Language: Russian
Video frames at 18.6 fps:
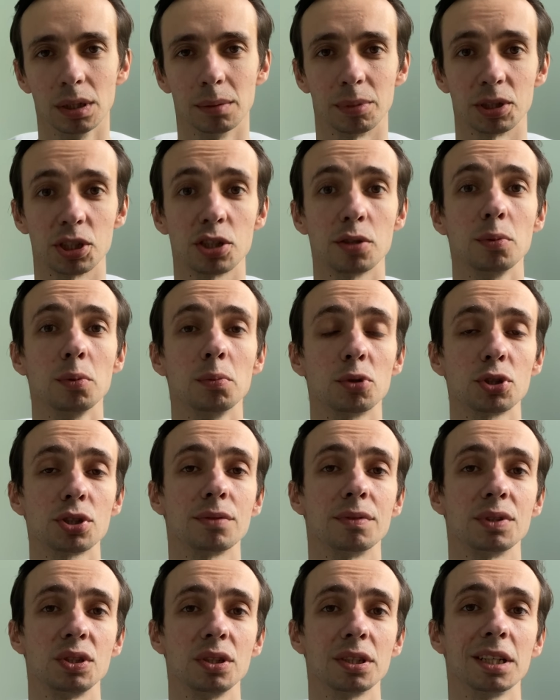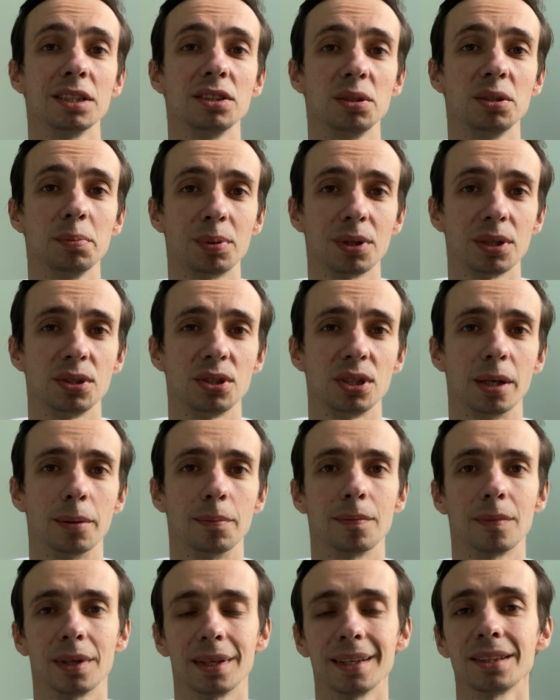Почему может возникать депрессия?
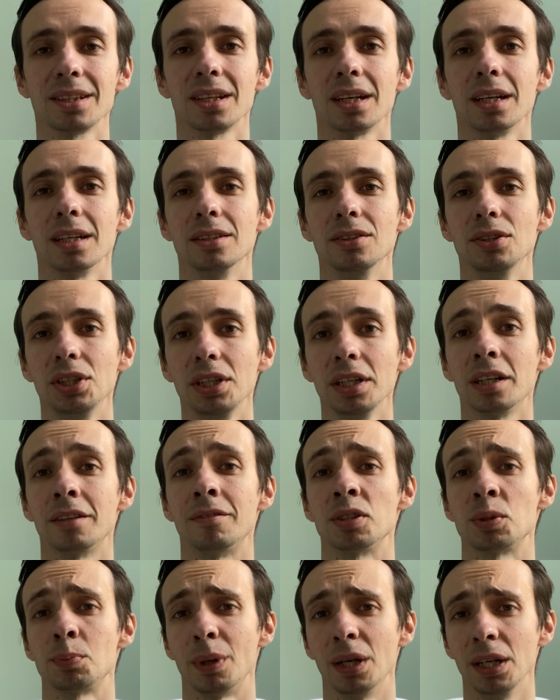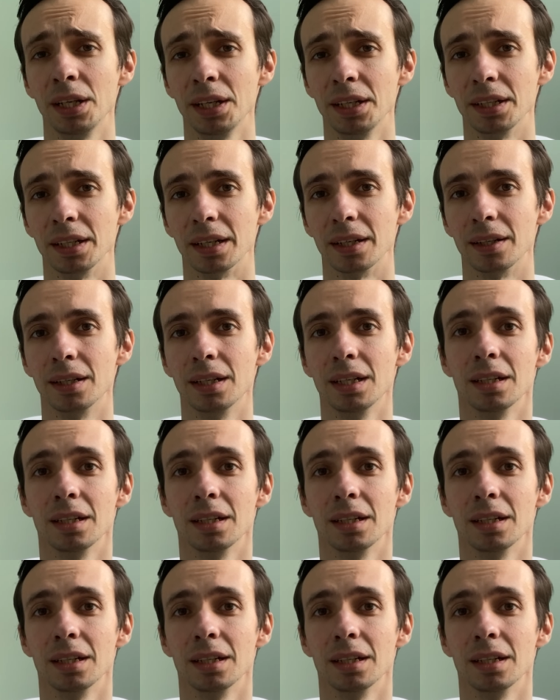Это нейровоспаление.